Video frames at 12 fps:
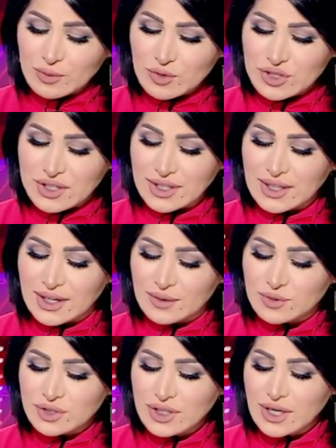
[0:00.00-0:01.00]
المشكله
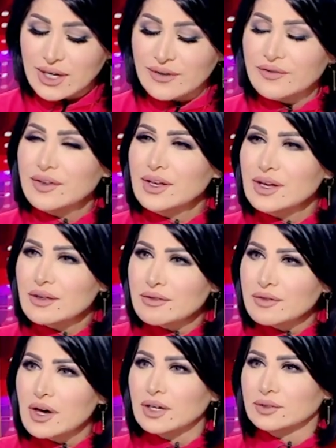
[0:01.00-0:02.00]
المشكله انه في
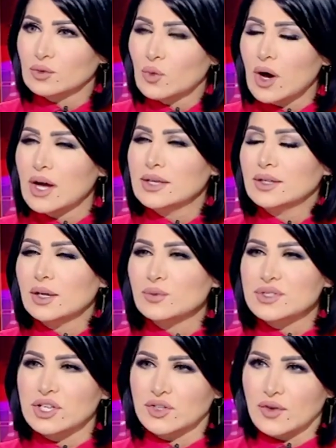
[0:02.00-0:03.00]
ضغط وايد على
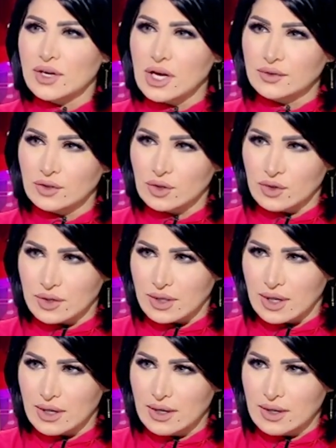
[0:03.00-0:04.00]
المستشفيات
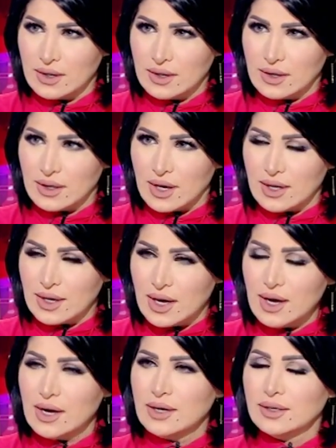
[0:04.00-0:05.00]
الاخرى
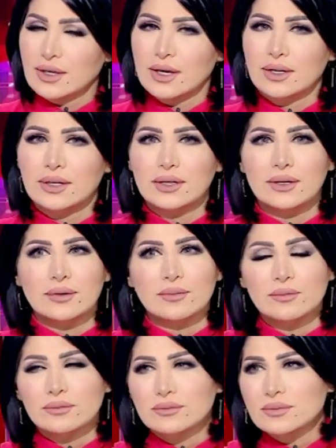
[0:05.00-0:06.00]
الان يعني
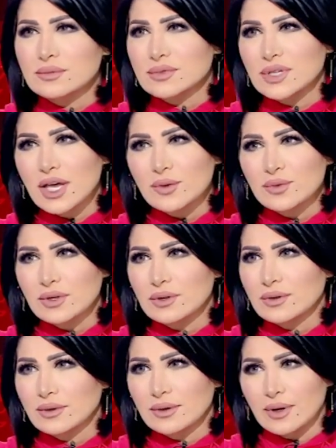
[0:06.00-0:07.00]

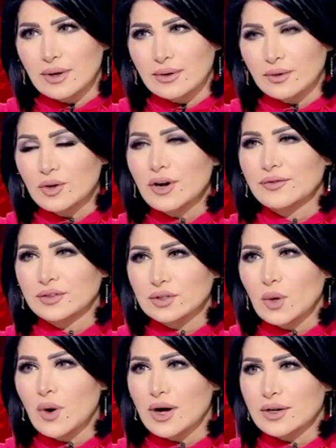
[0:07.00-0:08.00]
صاير غرف
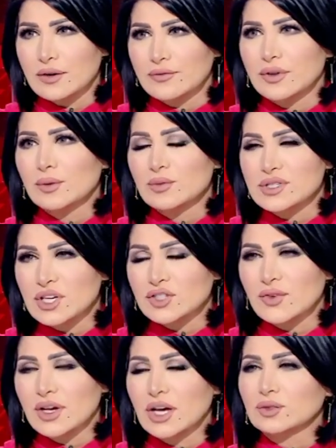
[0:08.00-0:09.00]
الطوارئ في
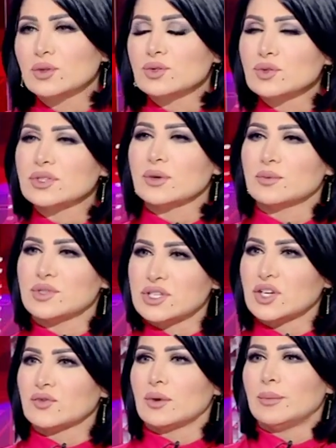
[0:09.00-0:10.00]
المستشفيات خصوصا
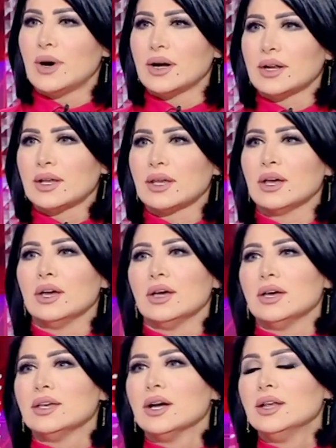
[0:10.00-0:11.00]
مستشفى مبارك
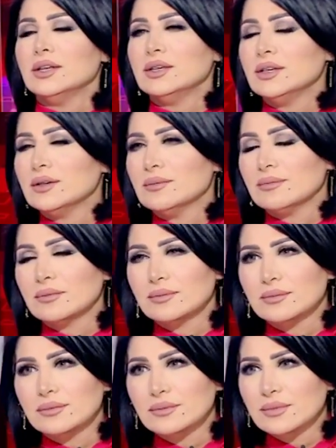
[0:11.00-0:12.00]
يعني
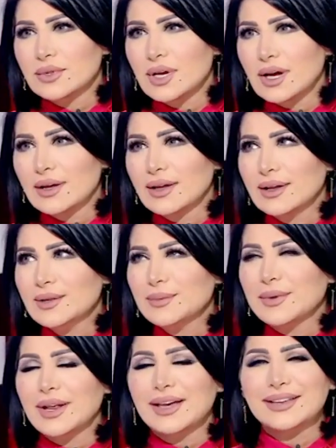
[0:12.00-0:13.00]
يعني
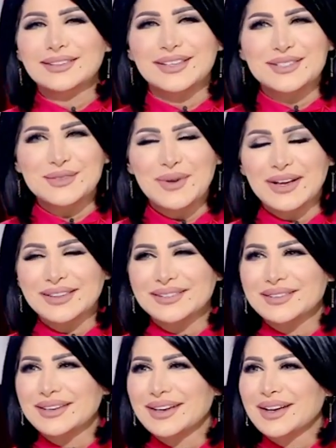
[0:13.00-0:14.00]
يمكن اكيد انت سمعت
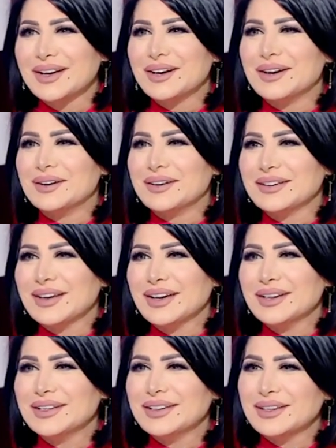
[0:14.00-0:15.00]

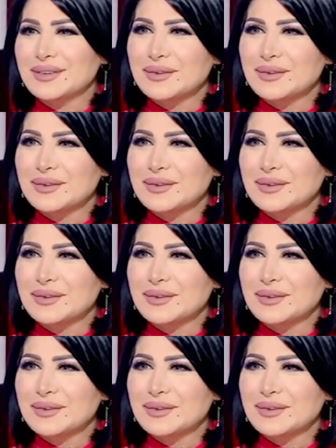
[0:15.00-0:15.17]
يعني